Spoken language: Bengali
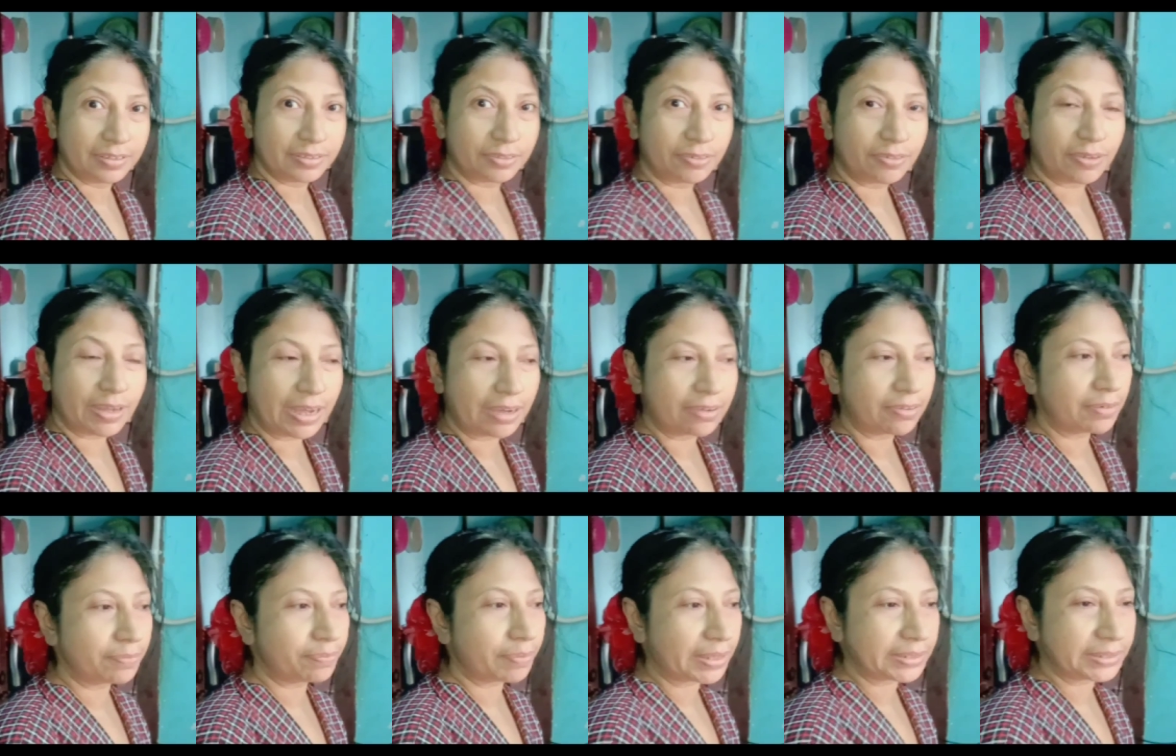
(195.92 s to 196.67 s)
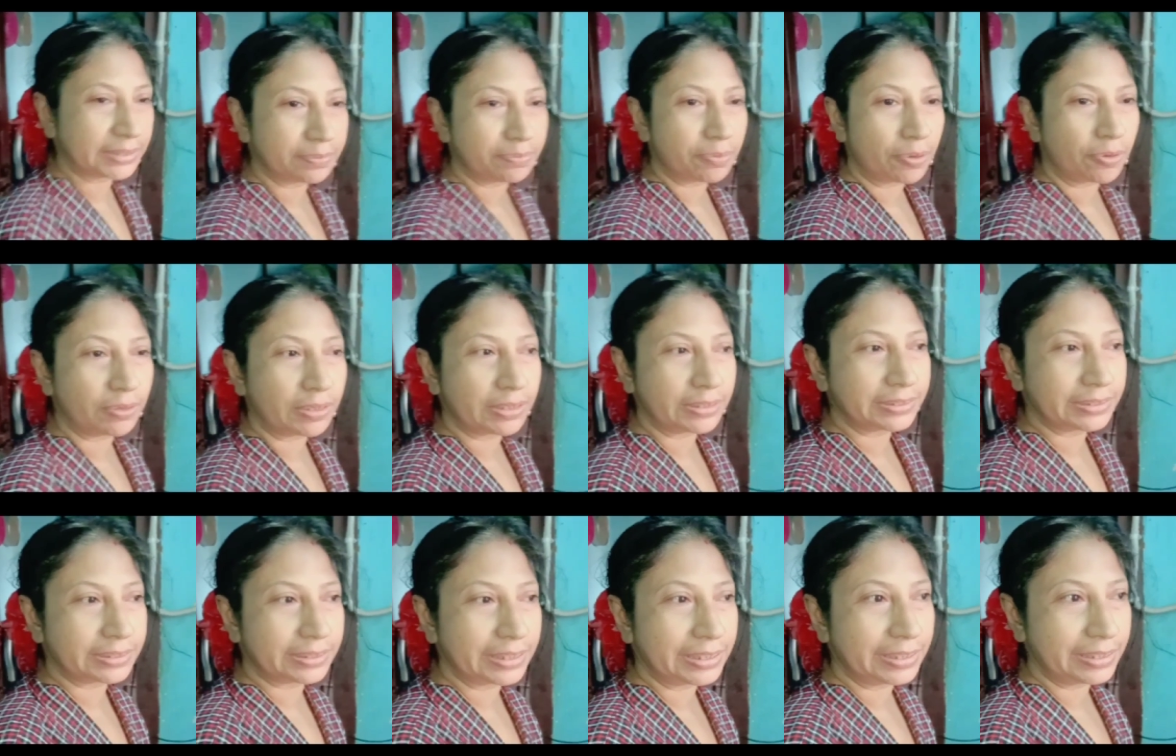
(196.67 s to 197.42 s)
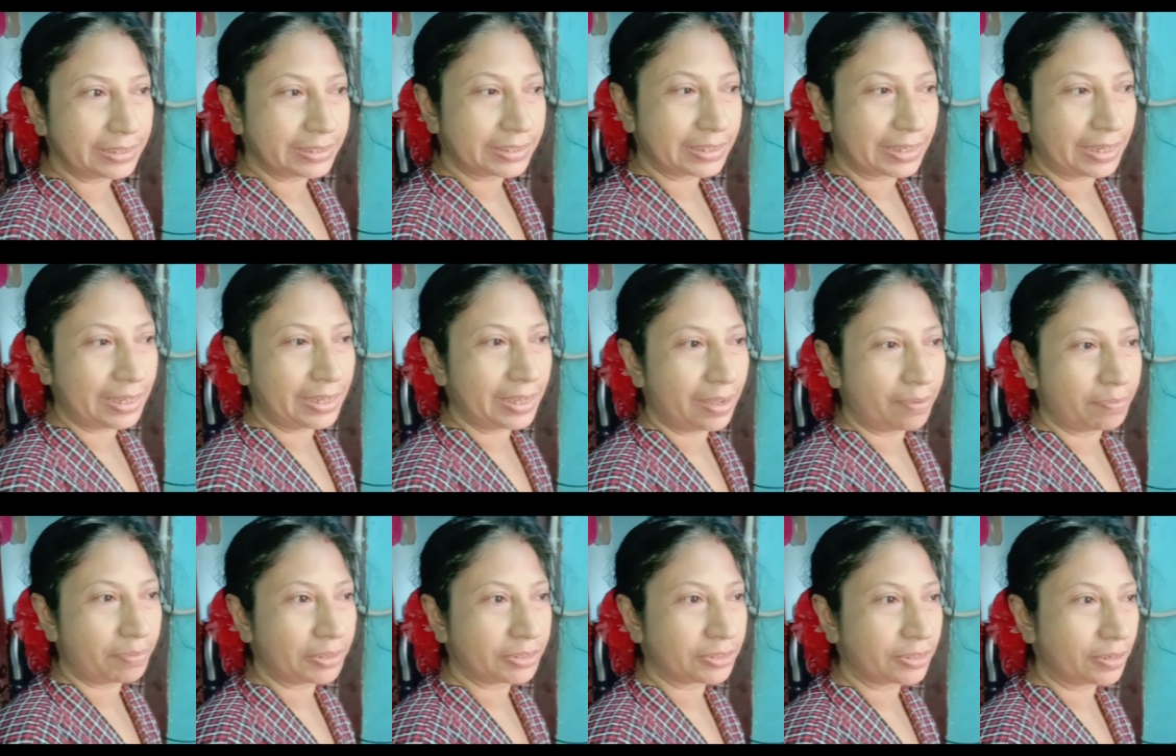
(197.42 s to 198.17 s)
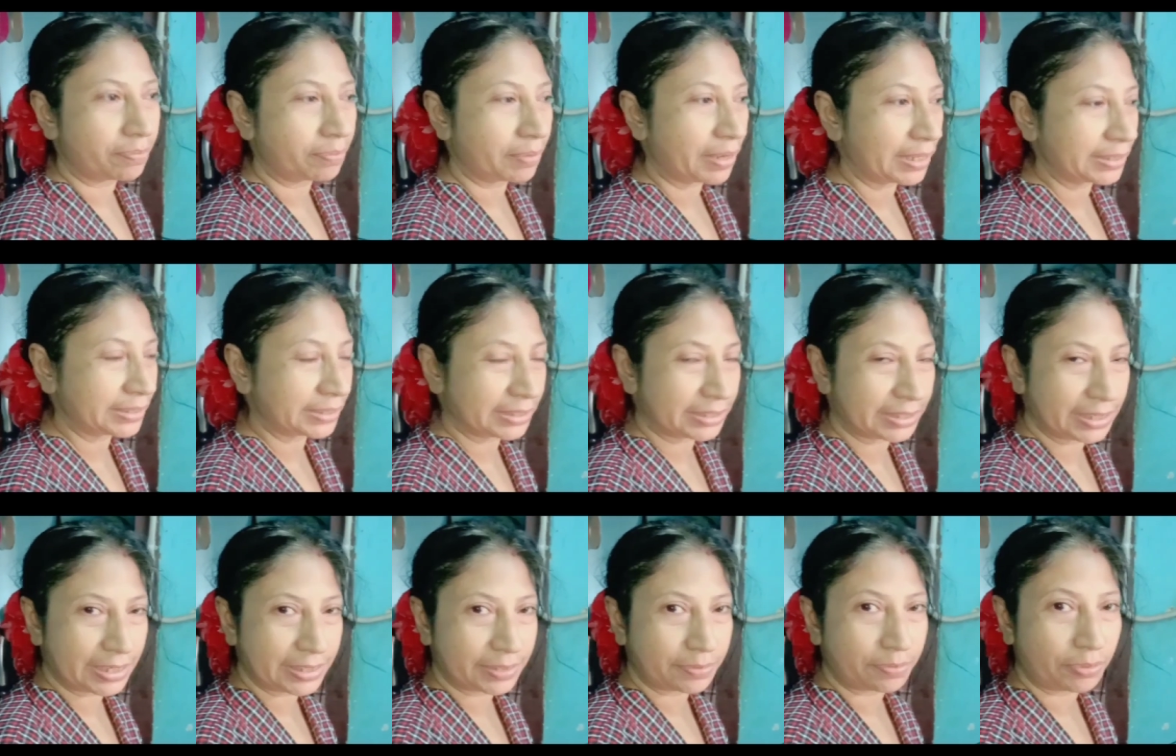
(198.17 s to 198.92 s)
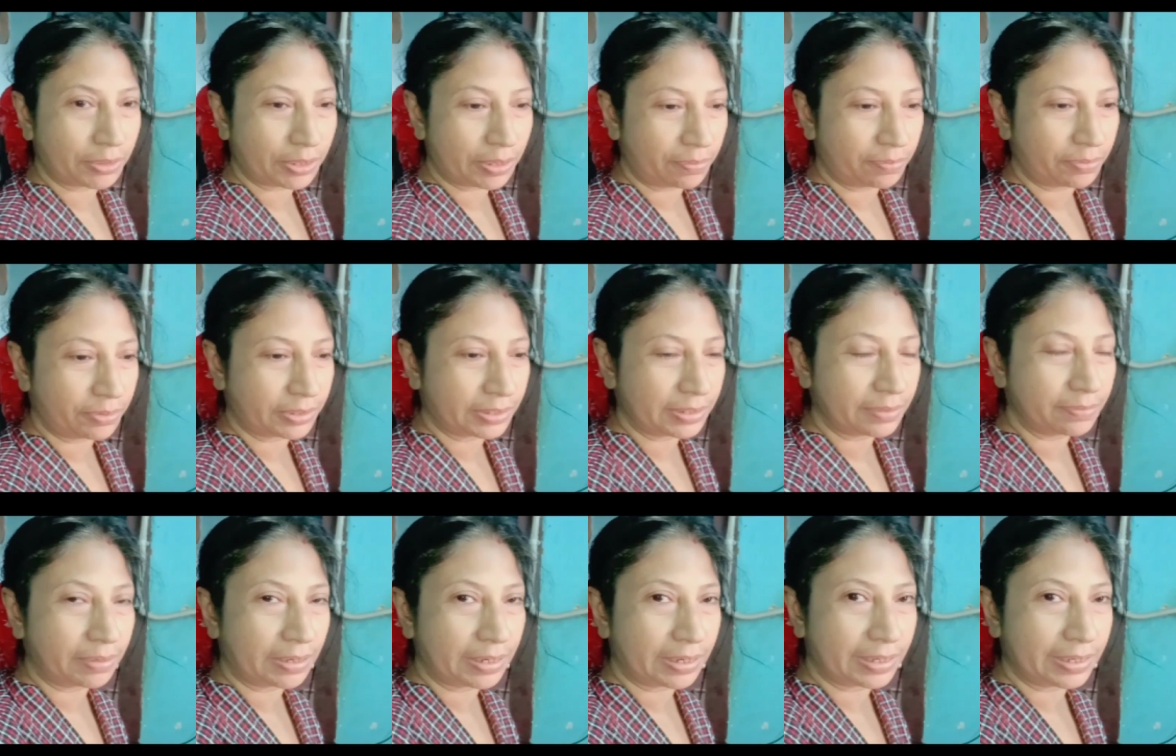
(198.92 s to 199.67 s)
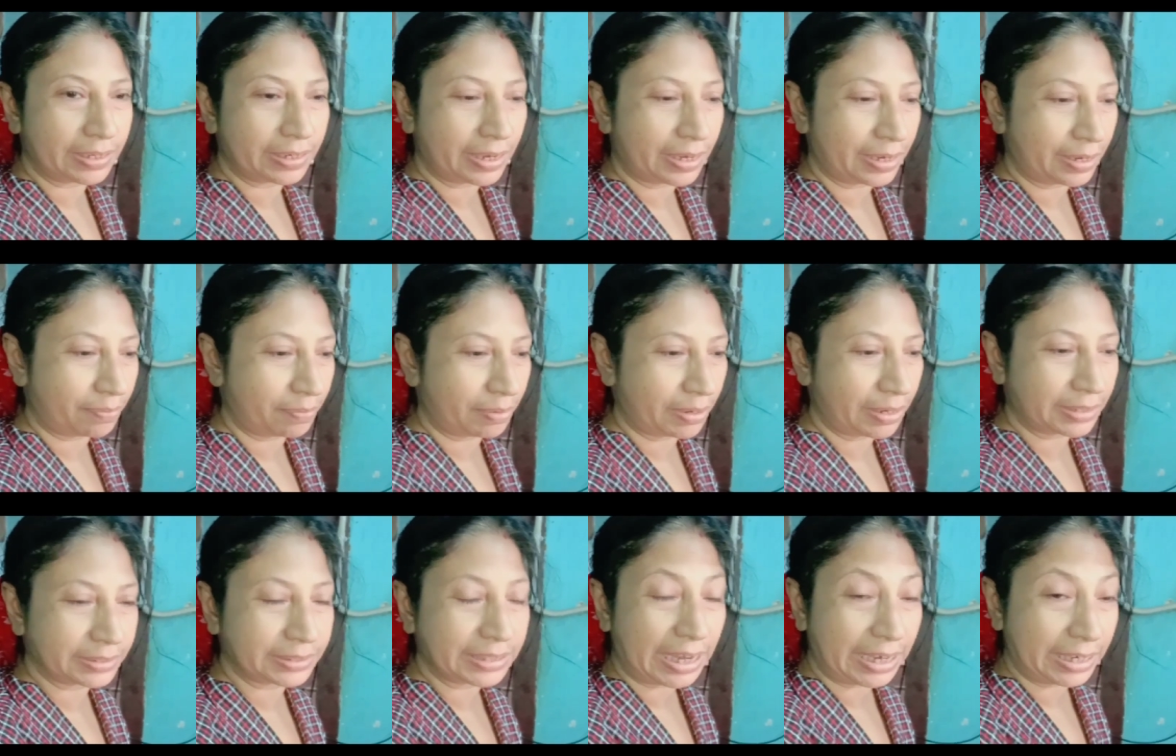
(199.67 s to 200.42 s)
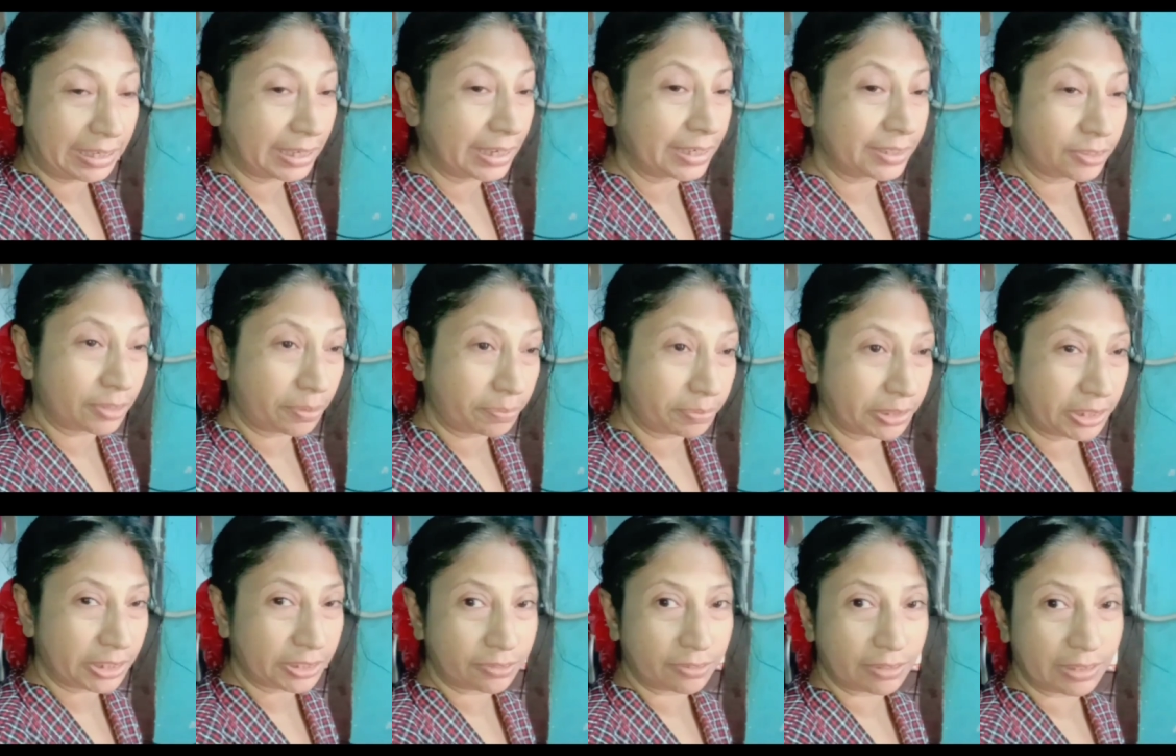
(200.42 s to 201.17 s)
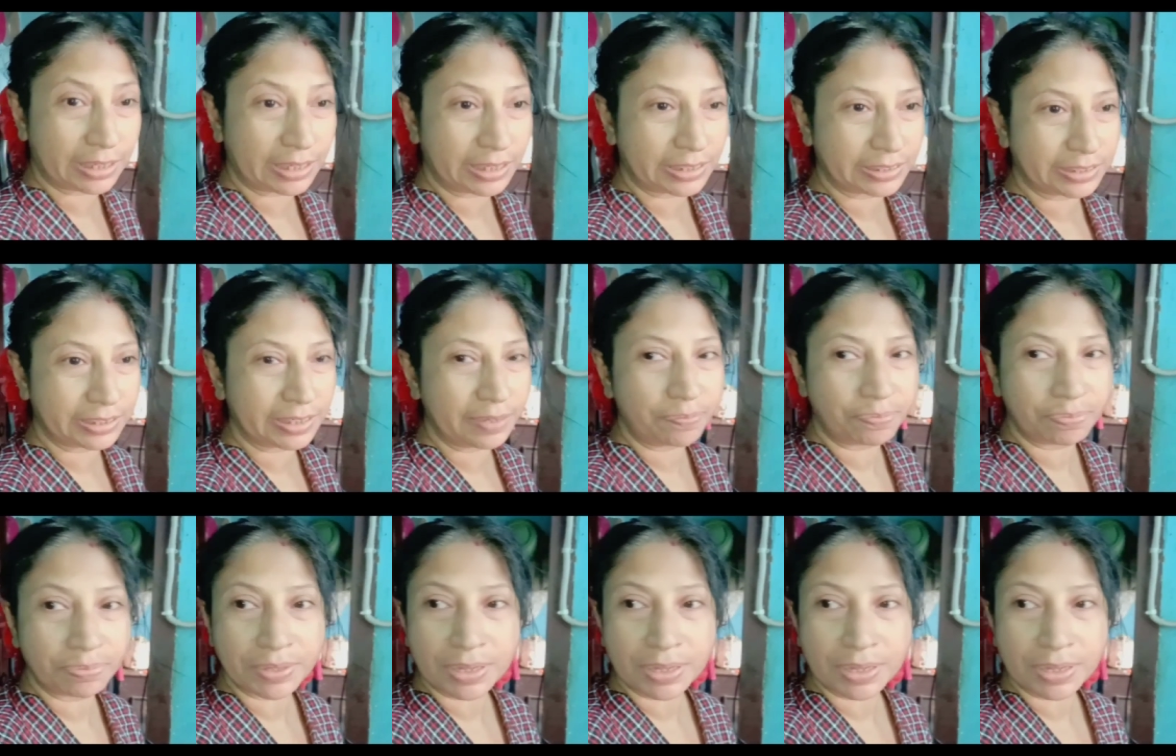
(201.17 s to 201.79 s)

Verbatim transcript: তো এখন বাজে পৌনে তিনটে আমার সব কাজ শেষ মোটামুটি মানে রান্নাবান্না চান ঠান সব শেষ হয়ে গেছে